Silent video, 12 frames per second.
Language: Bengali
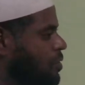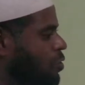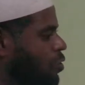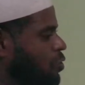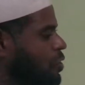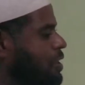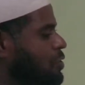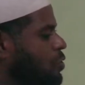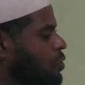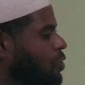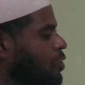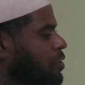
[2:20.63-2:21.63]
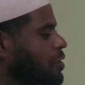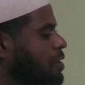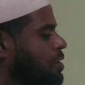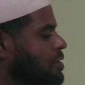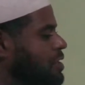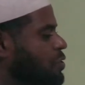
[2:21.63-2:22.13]
গঠনের জন্য
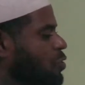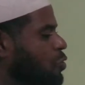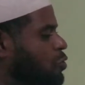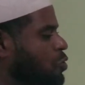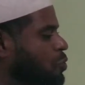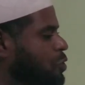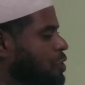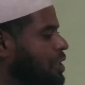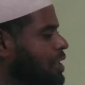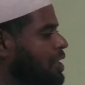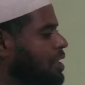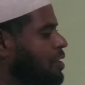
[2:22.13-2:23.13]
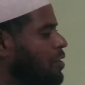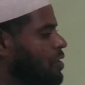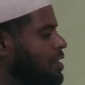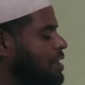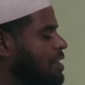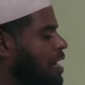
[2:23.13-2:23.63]
যে জনসমষ্টি
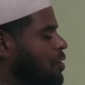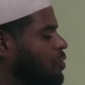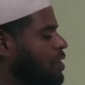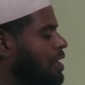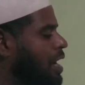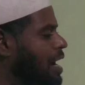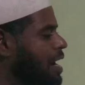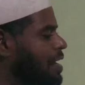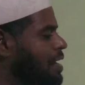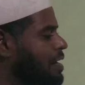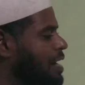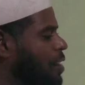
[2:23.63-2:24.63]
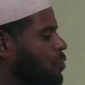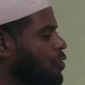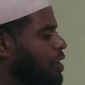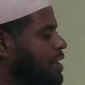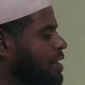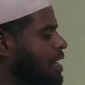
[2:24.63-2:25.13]
অর্থাৎ নাগরিক আর এই
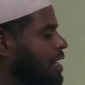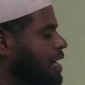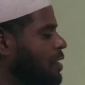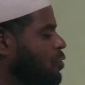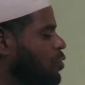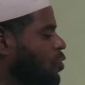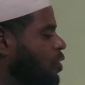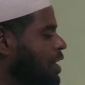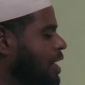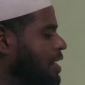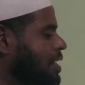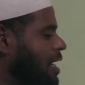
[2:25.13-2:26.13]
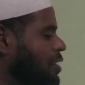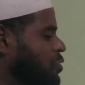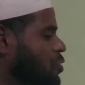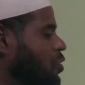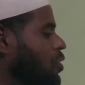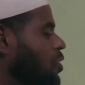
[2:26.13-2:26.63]
নাগরিককে কেন্দ্র করেই একটি
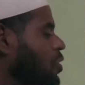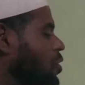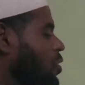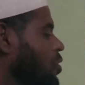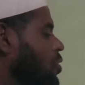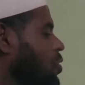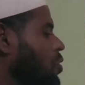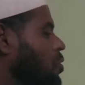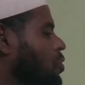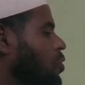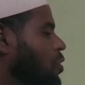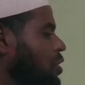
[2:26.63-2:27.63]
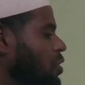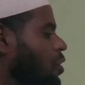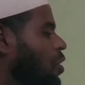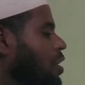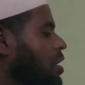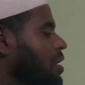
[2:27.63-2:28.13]
রাষ্ট্র গঠিত
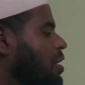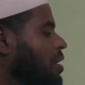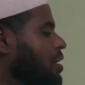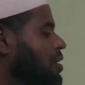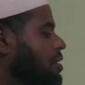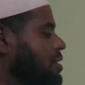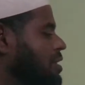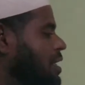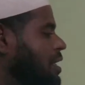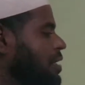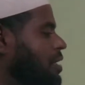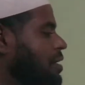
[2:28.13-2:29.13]
হয় সেই